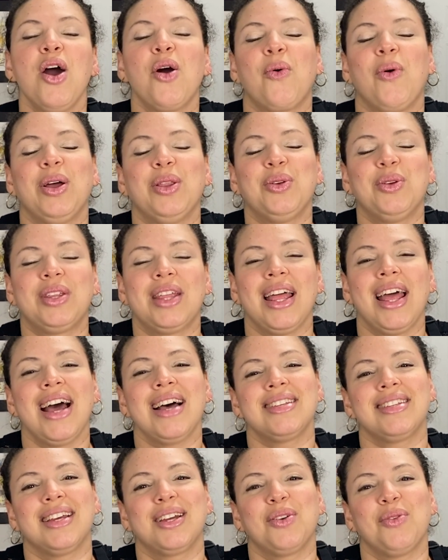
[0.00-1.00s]
cuando ustedes
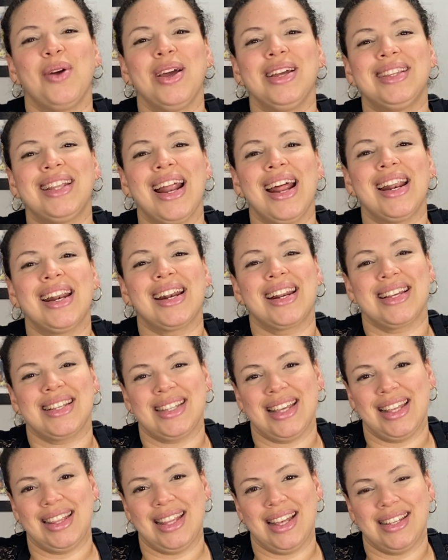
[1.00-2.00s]
hacen nuestras
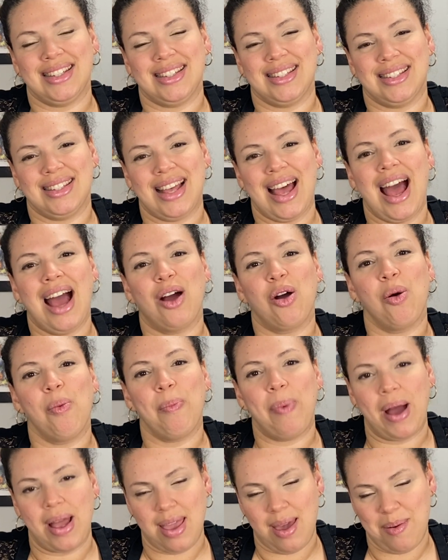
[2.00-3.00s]
recetas.
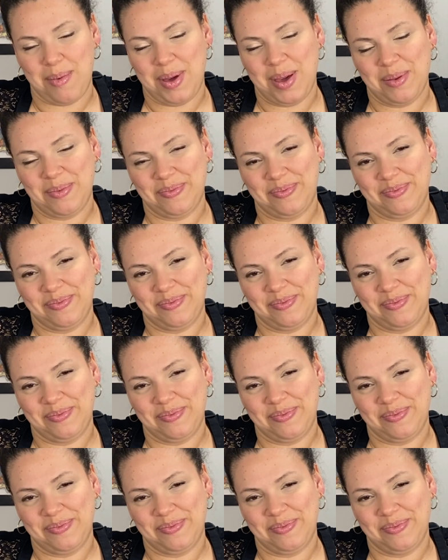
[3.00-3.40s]
Acompáñame.